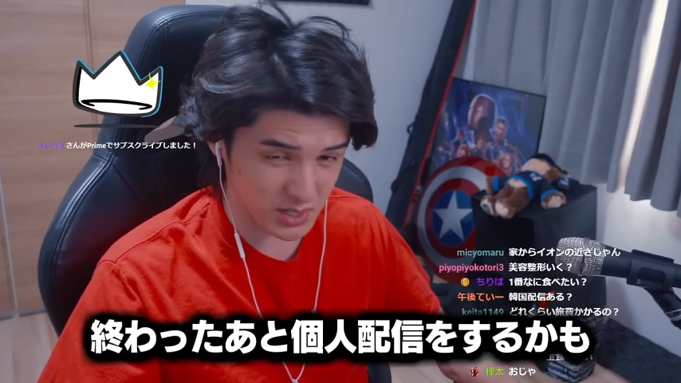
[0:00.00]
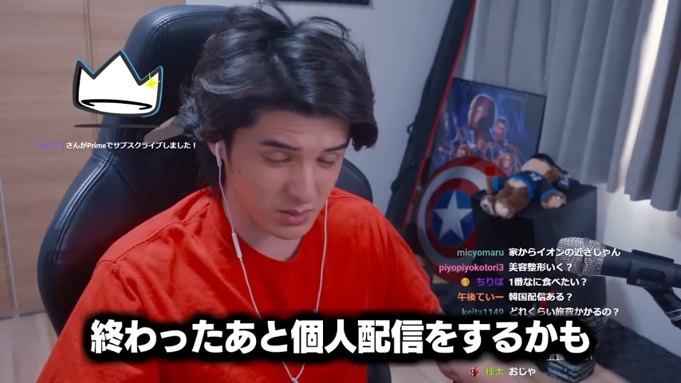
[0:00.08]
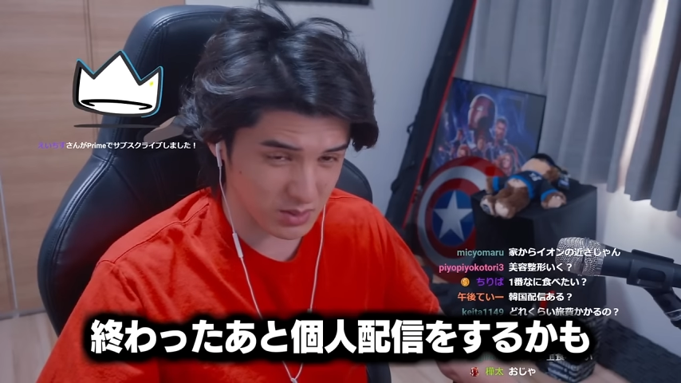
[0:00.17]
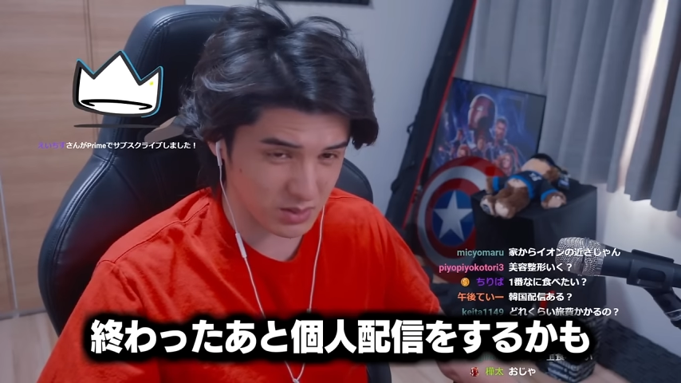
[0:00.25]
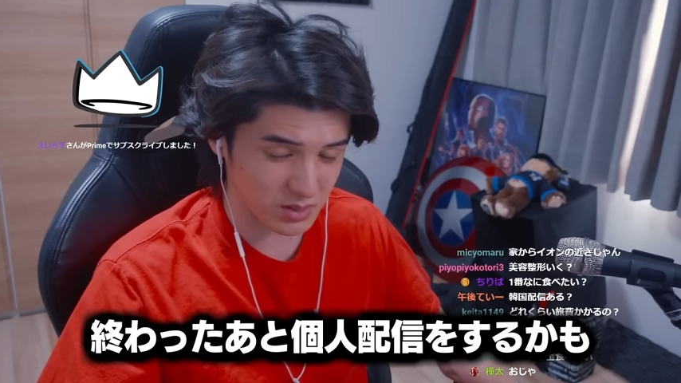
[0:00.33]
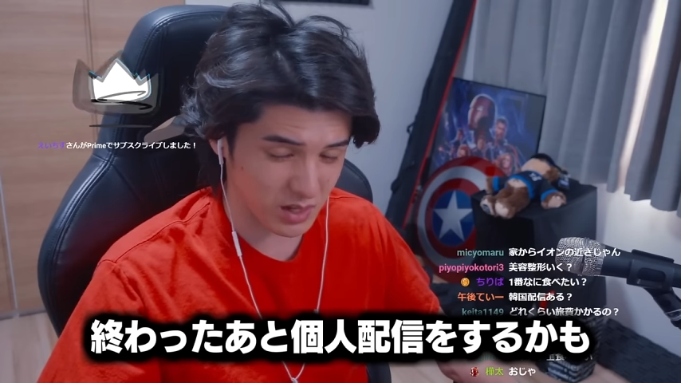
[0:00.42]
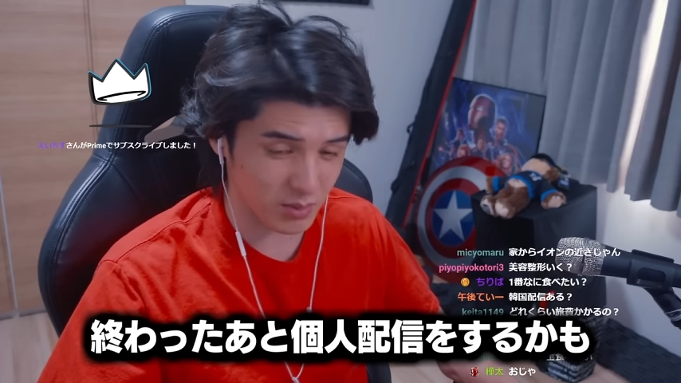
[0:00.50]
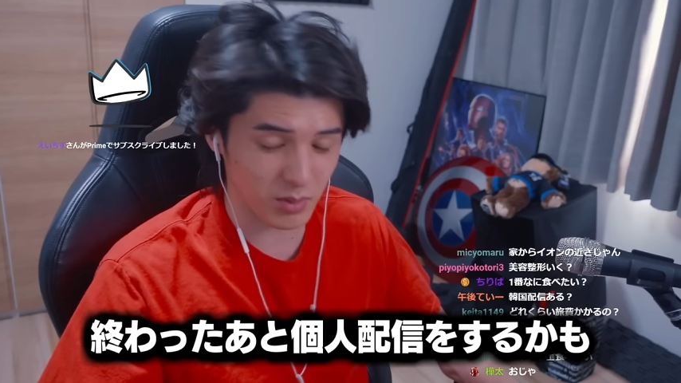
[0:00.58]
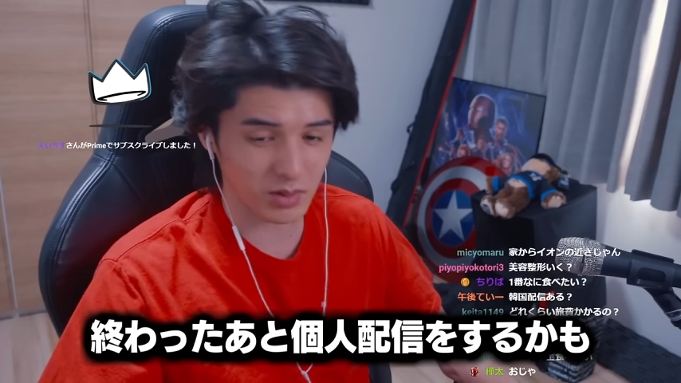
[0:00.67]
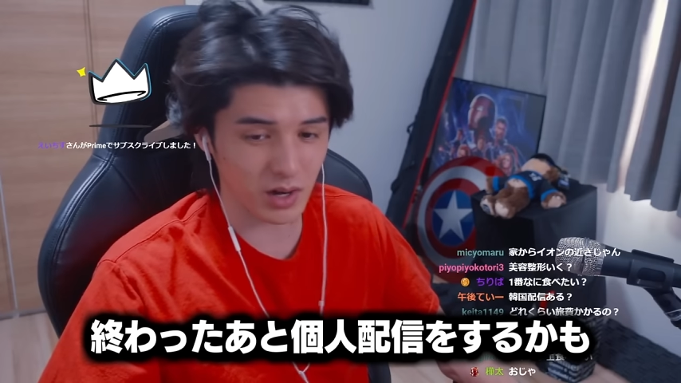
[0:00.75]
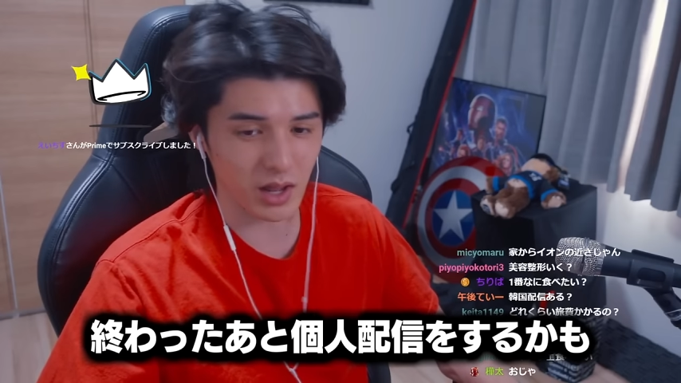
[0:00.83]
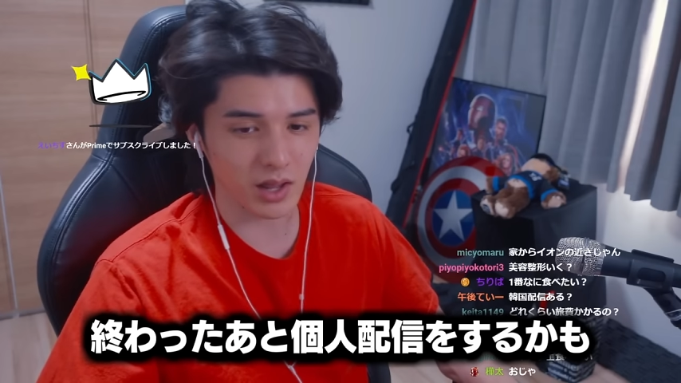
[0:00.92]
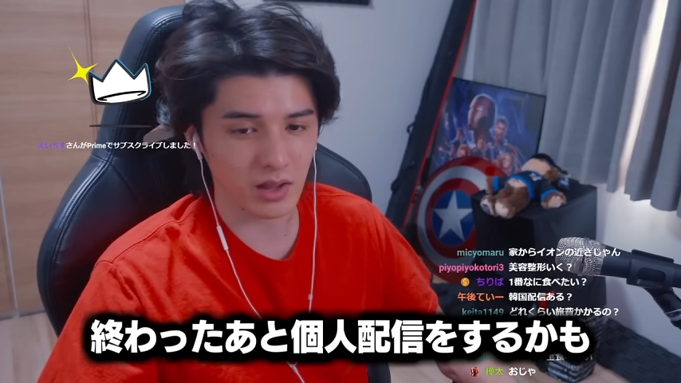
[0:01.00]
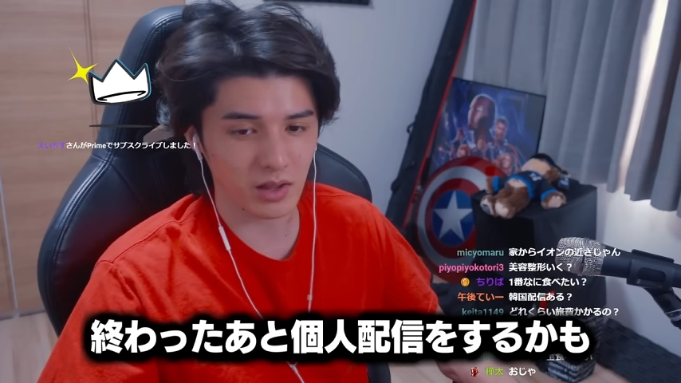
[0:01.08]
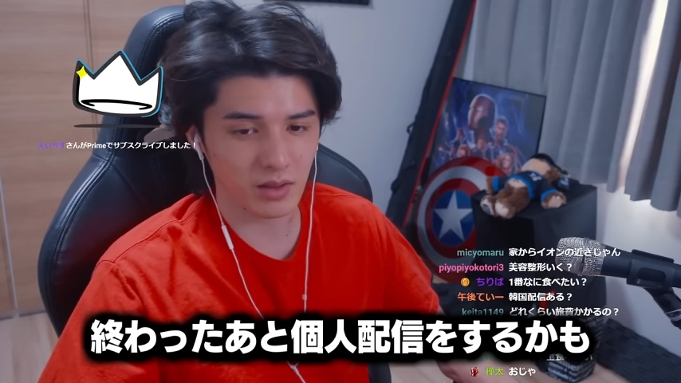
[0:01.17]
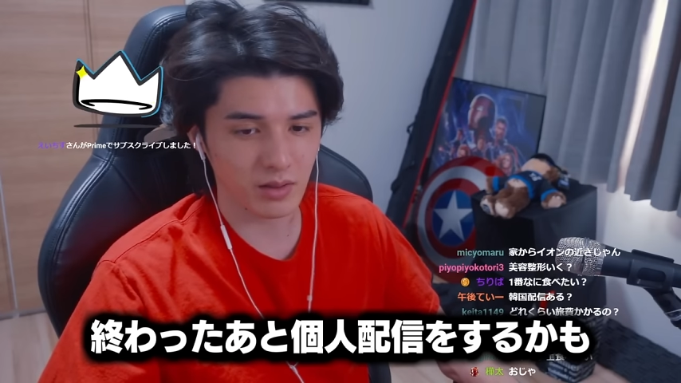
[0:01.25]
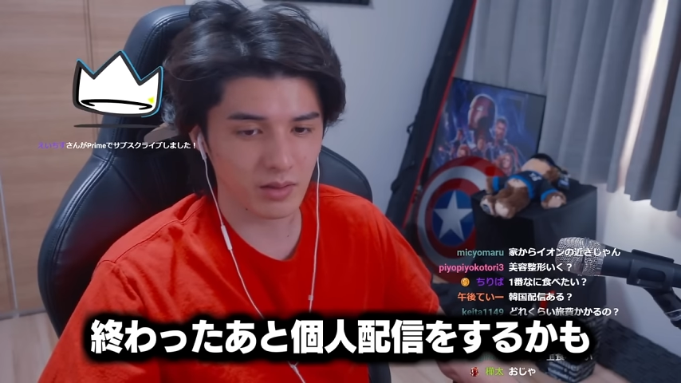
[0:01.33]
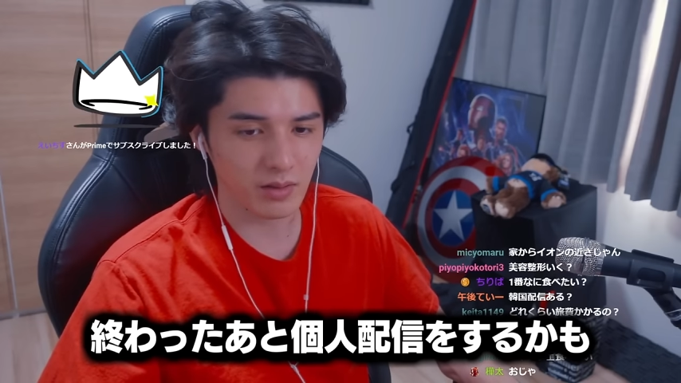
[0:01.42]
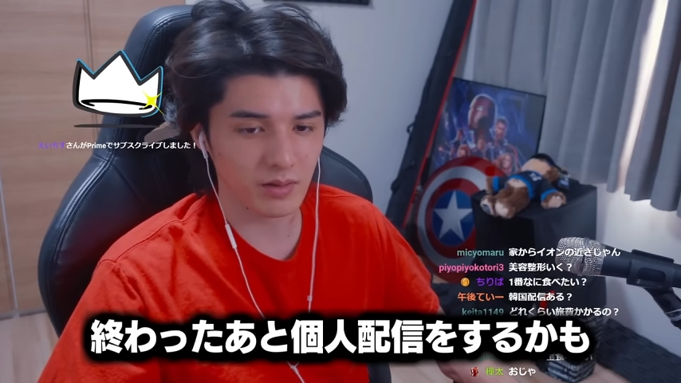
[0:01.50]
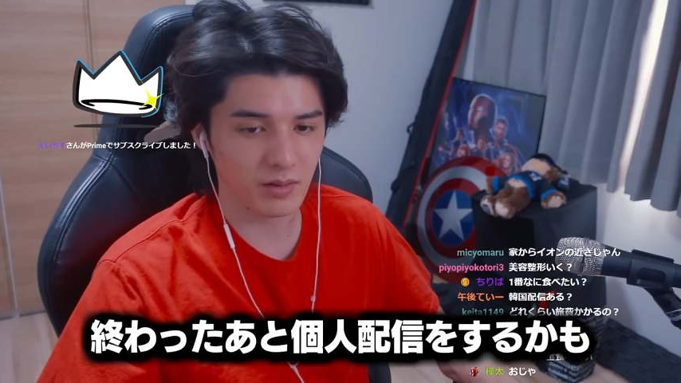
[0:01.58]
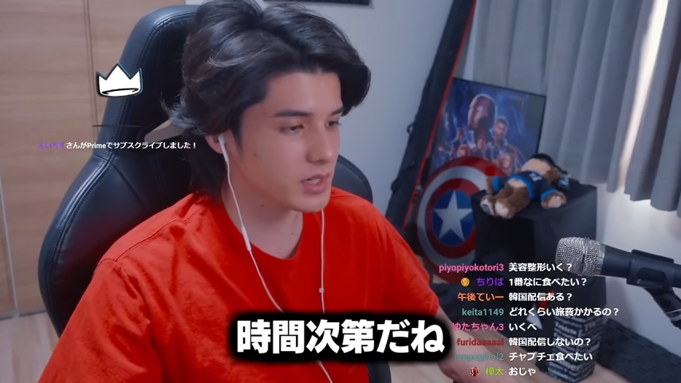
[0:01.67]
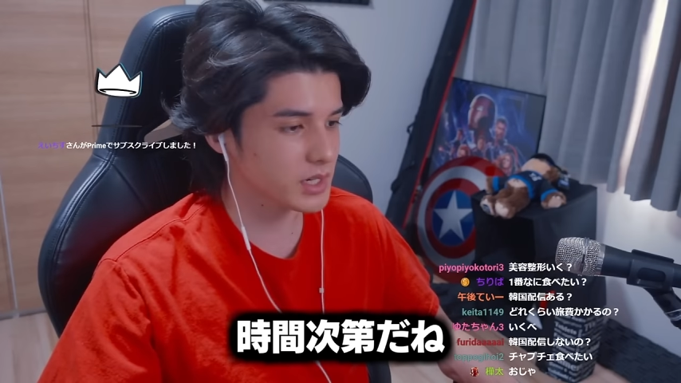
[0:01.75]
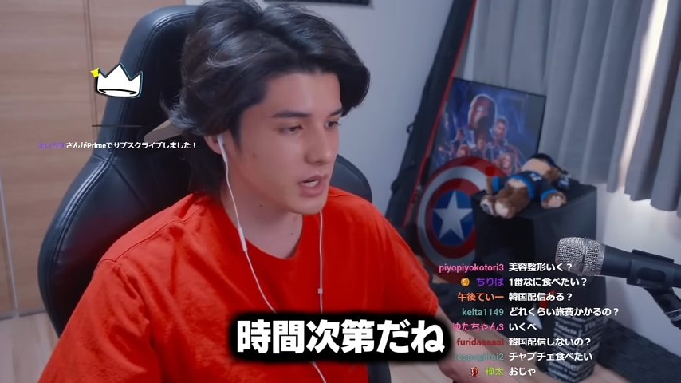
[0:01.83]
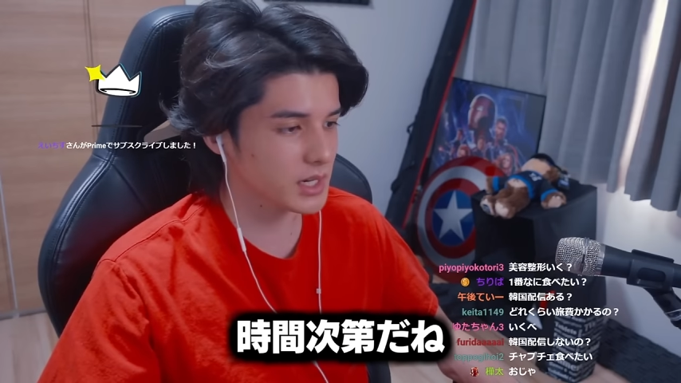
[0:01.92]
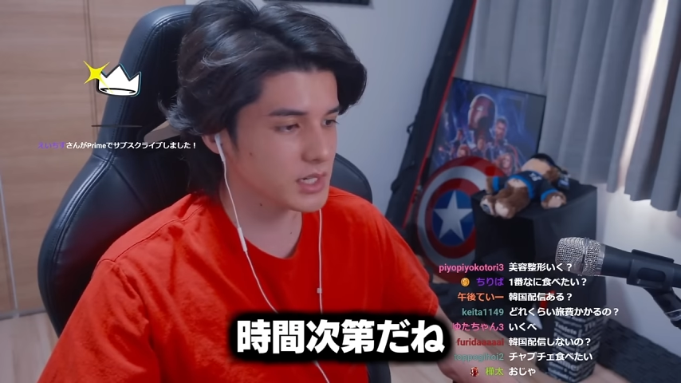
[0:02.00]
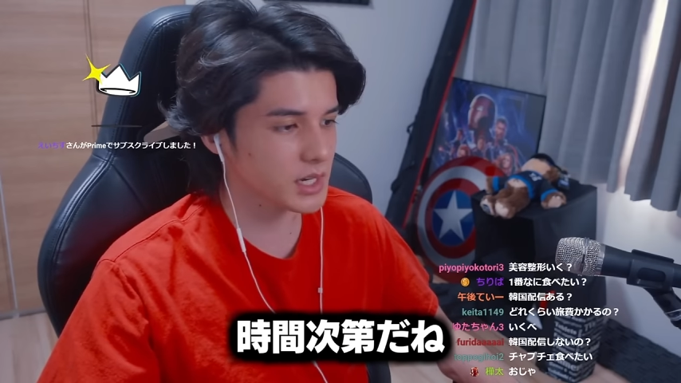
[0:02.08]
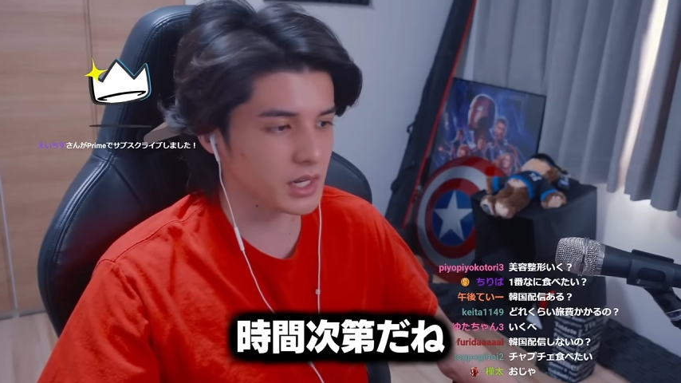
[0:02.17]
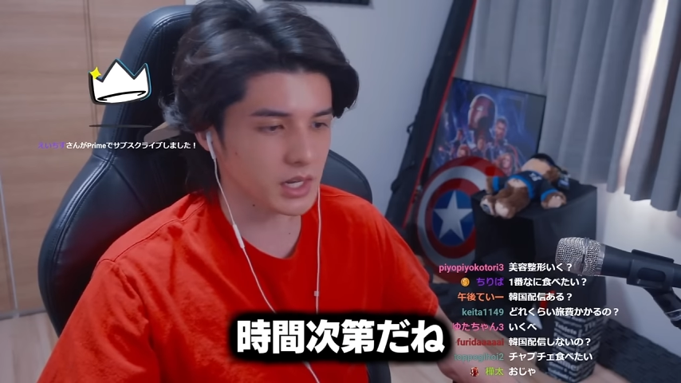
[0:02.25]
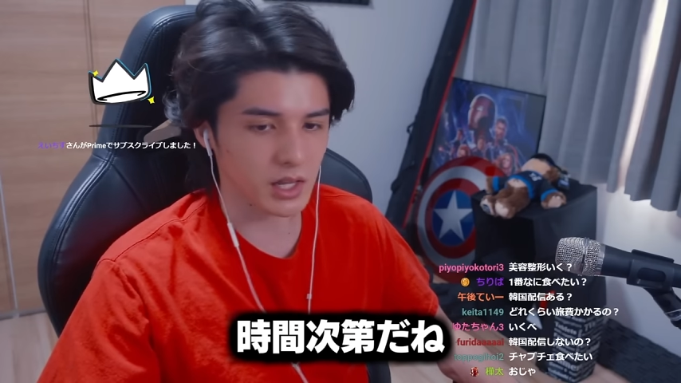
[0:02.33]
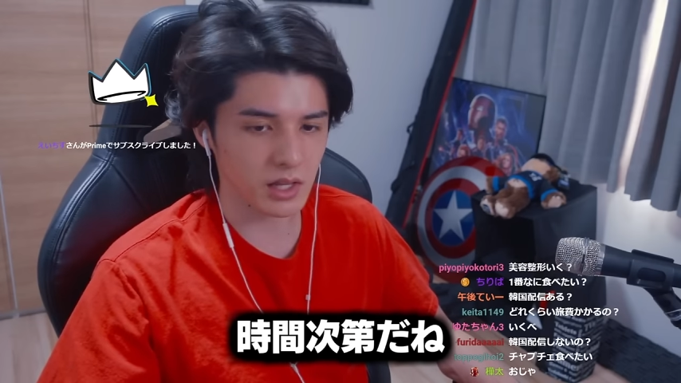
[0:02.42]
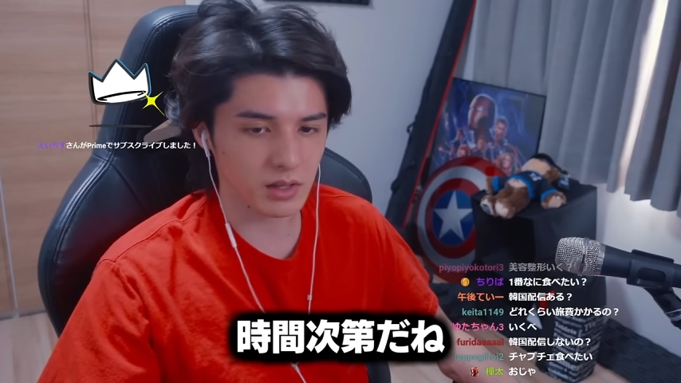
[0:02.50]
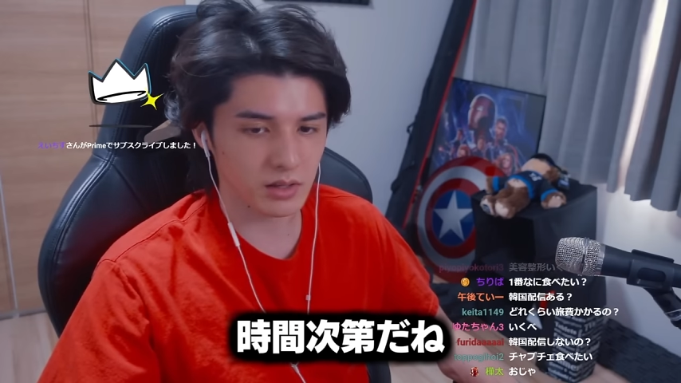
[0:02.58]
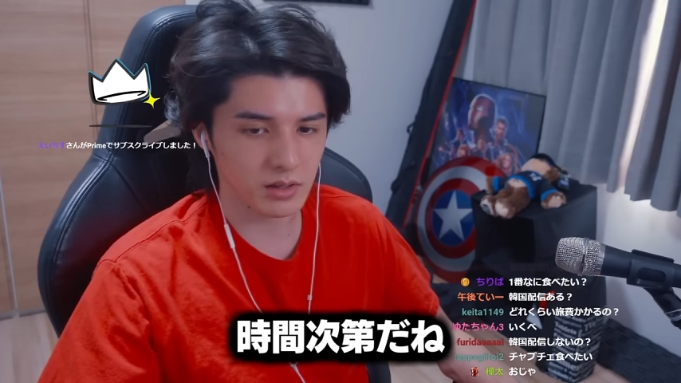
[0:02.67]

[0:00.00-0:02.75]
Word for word: 信をするかもぐらい。時間してだね。